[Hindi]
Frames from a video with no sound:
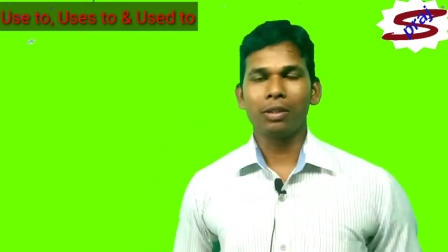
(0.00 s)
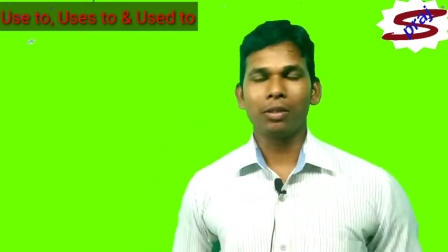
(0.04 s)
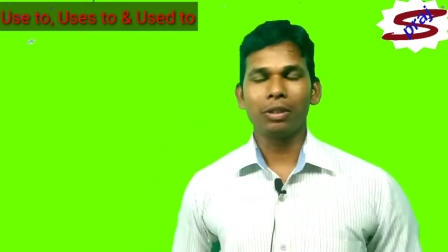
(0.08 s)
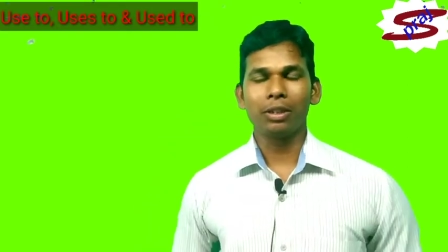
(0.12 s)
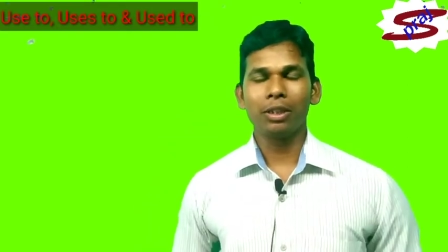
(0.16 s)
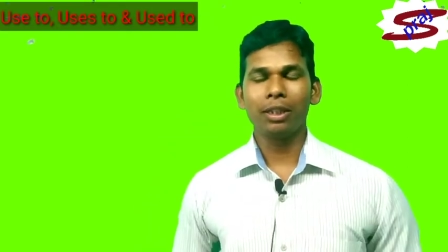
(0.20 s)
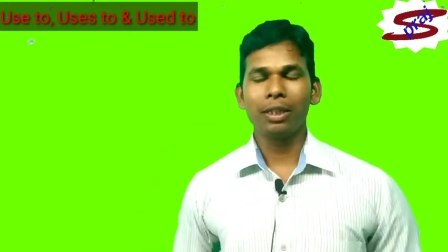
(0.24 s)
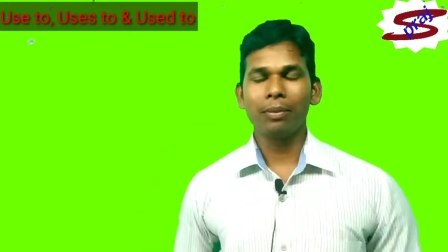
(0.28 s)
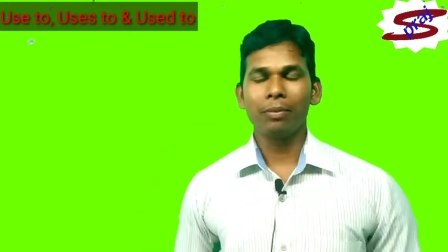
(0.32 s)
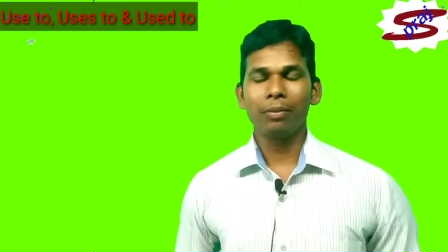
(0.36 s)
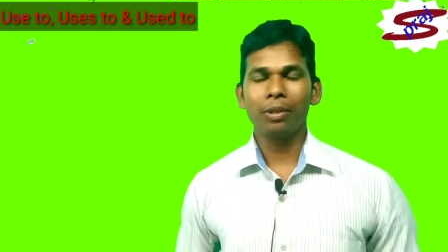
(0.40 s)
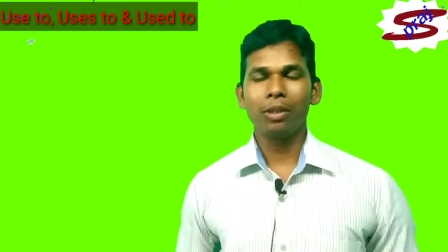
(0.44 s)
तो
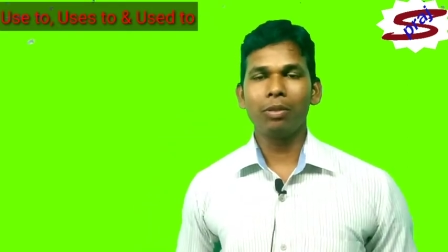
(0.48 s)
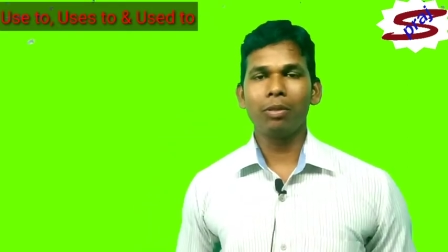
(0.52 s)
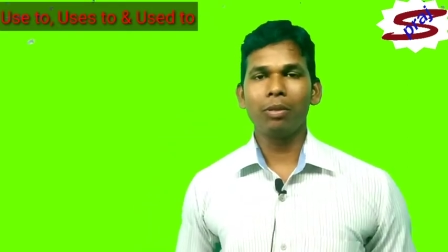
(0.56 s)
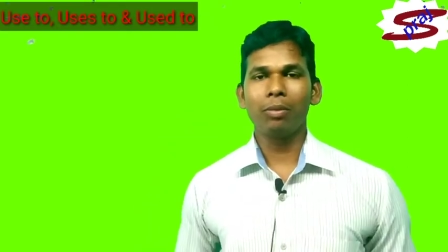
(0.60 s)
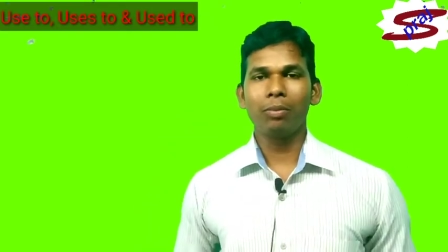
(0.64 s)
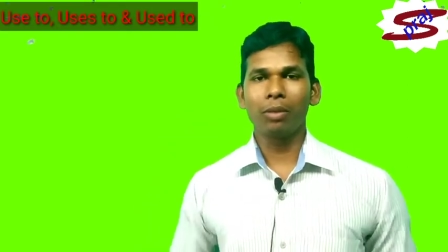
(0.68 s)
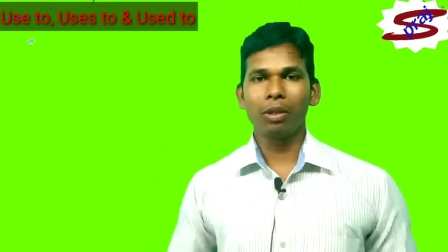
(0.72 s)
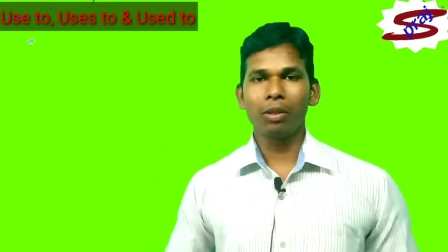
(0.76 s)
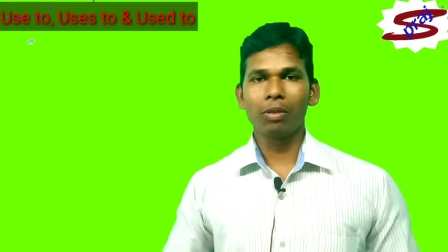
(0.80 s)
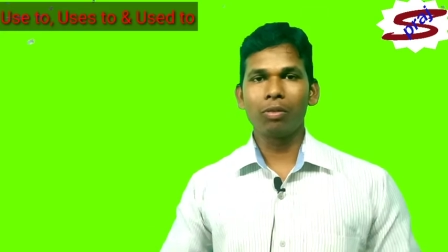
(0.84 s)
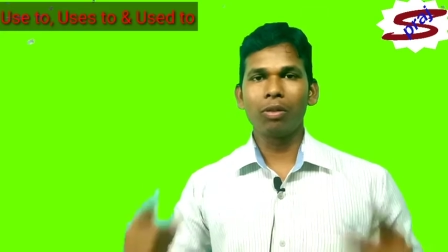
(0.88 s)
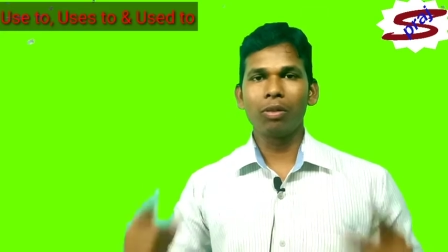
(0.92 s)
ये
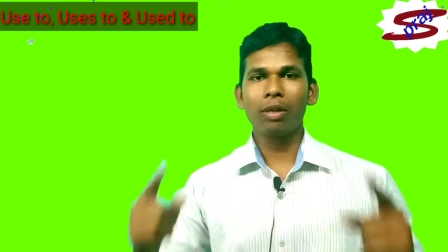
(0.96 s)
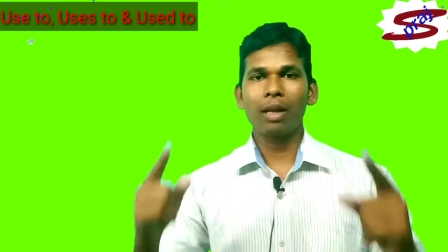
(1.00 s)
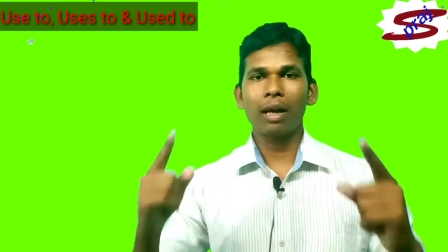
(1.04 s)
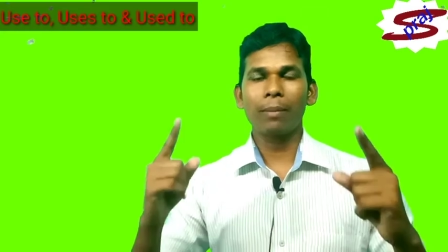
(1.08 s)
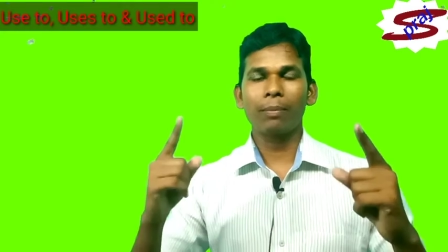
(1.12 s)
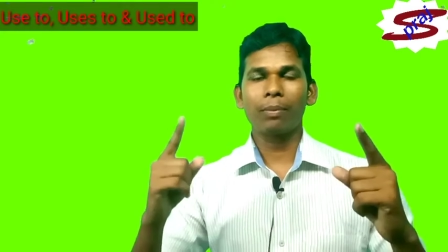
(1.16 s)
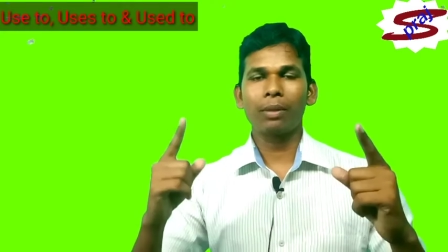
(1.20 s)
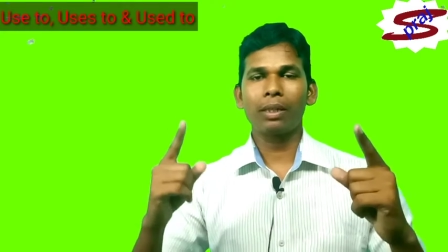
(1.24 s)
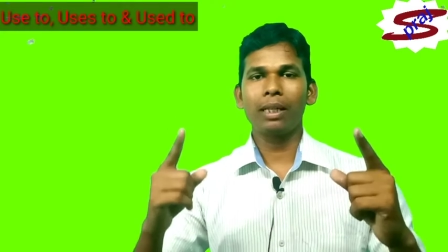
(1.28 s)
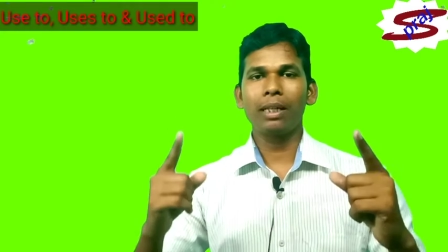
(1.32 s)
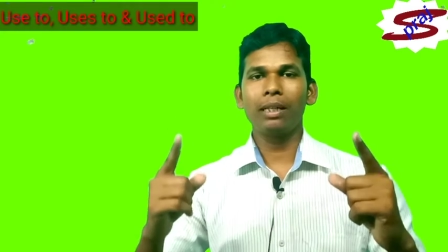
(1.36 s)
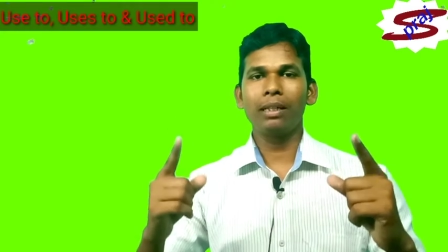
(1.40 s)
वीडियो बिल्कुल
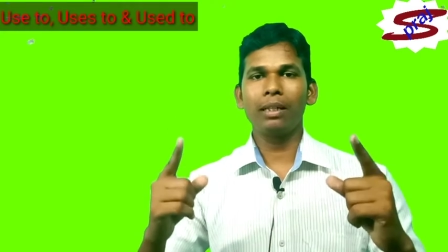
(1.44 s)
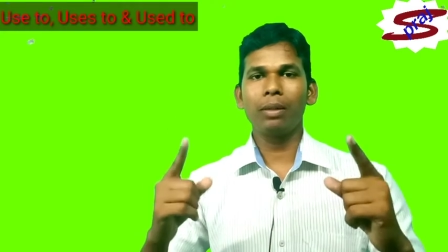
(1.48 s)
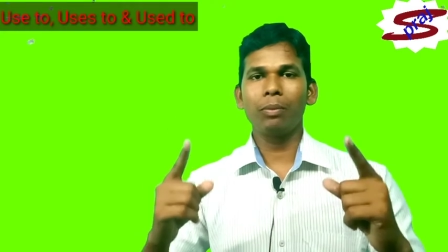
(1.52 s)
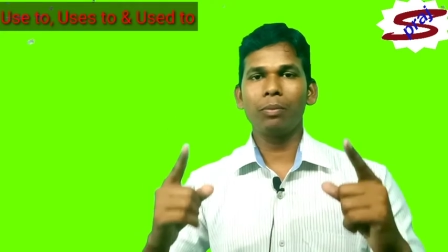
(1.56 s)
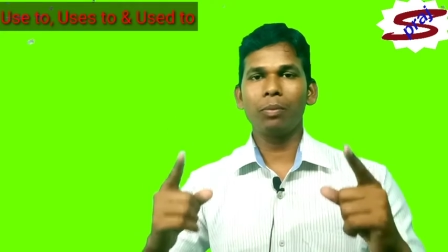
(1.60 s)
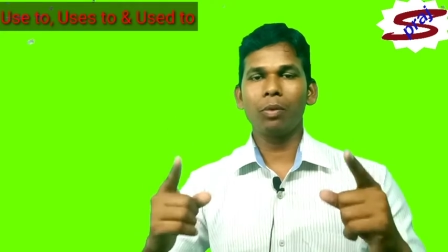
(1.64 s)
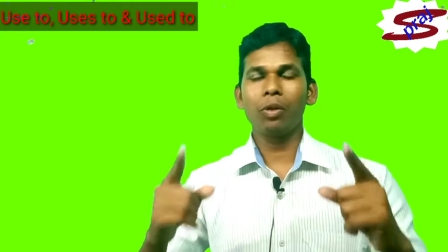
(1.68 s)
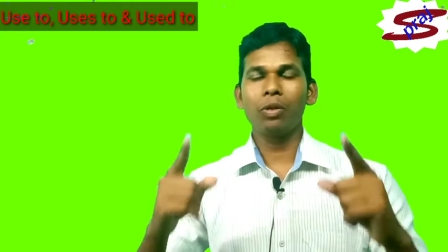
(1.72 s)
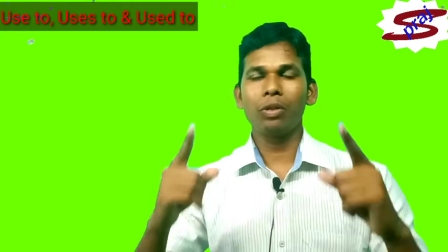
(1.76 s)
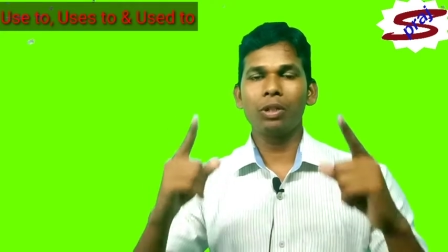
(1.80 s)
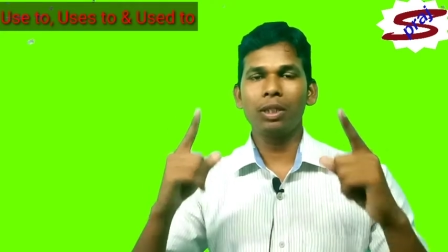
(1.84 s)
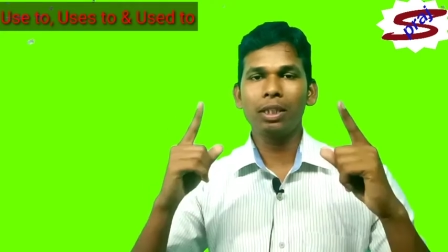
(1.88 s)
आपके लिए
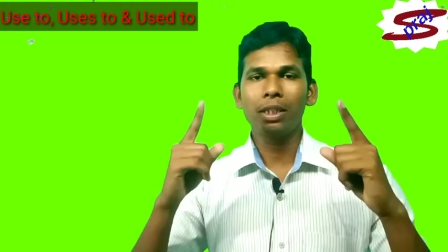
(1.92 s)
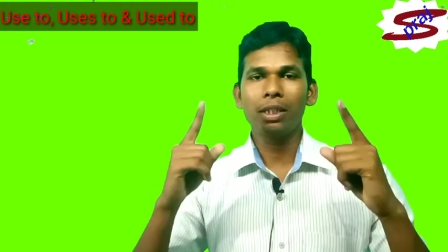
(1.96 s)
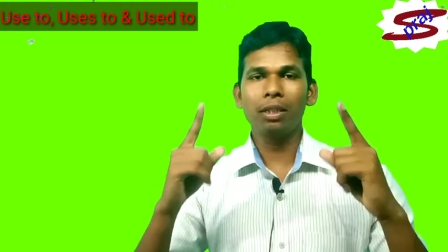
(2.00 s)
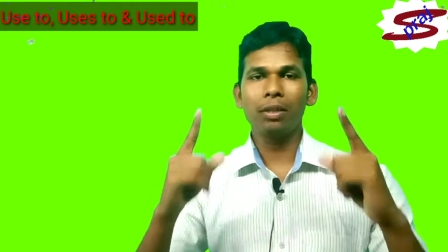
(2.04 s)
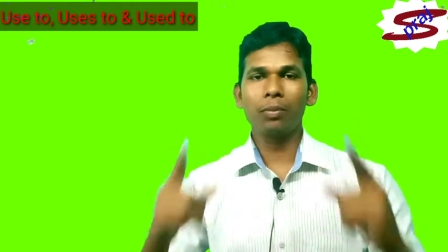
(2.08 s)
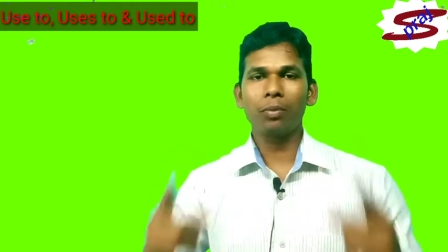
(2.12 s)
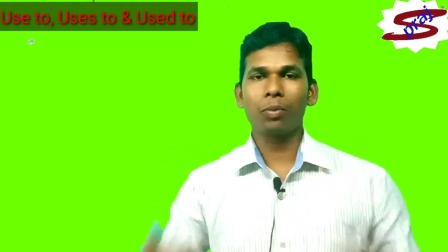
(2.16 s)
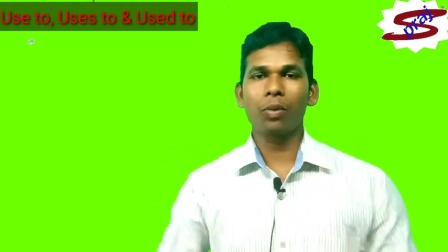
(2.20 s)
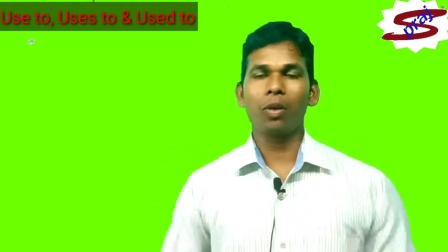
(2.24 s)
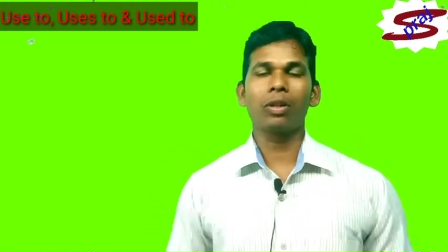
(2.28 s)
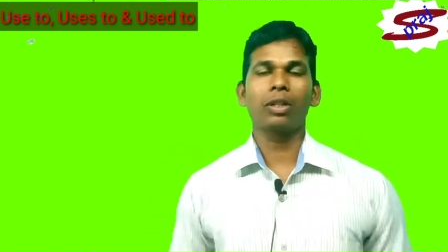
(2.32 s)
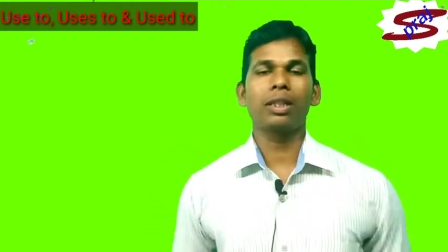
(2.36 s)
बहुत ही
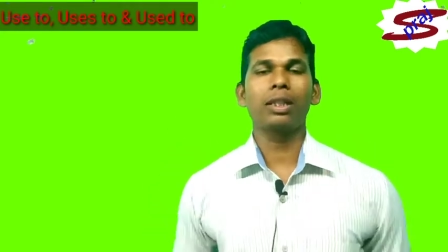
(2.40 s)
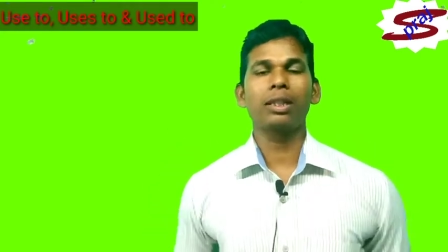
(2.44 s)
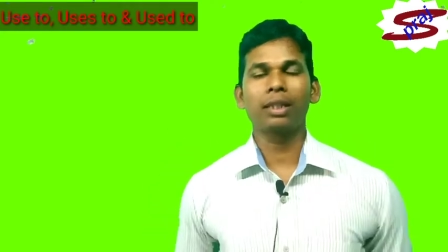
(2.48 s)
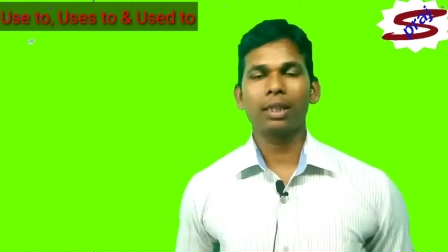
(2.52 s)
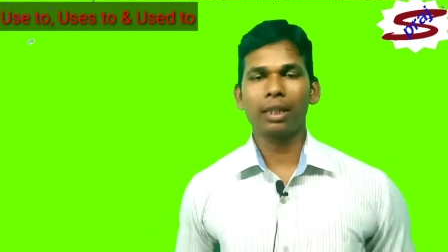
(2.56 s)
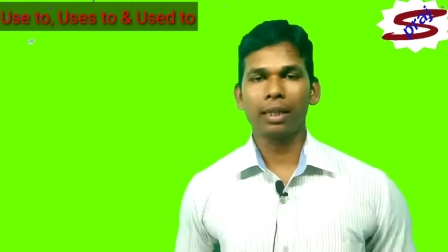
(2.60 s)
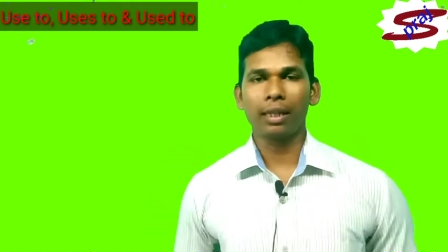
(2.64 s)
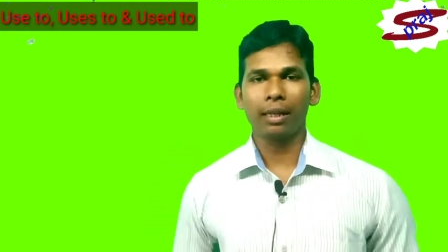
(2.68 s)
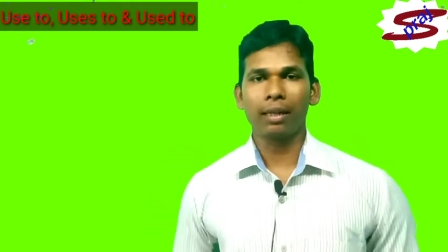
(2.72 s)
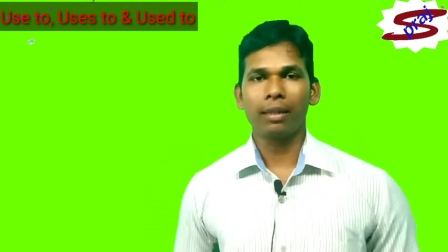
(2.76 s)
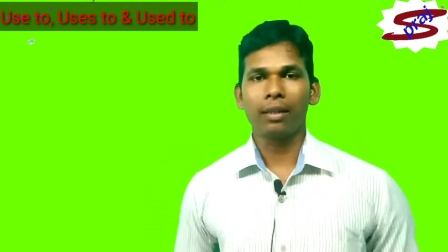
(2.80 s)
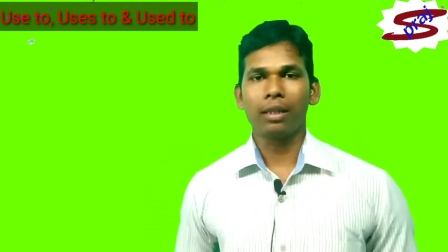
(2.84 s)
इंपॉर्टेंट
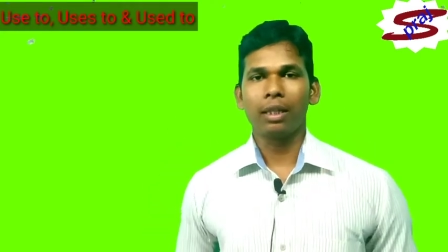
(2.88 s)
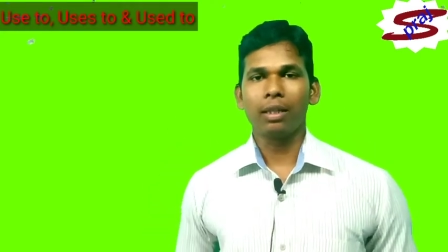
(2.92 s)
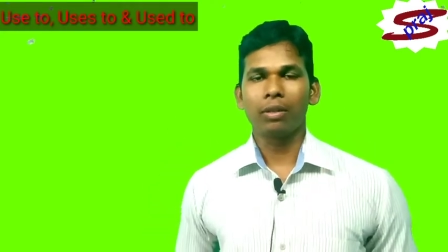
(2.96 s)
है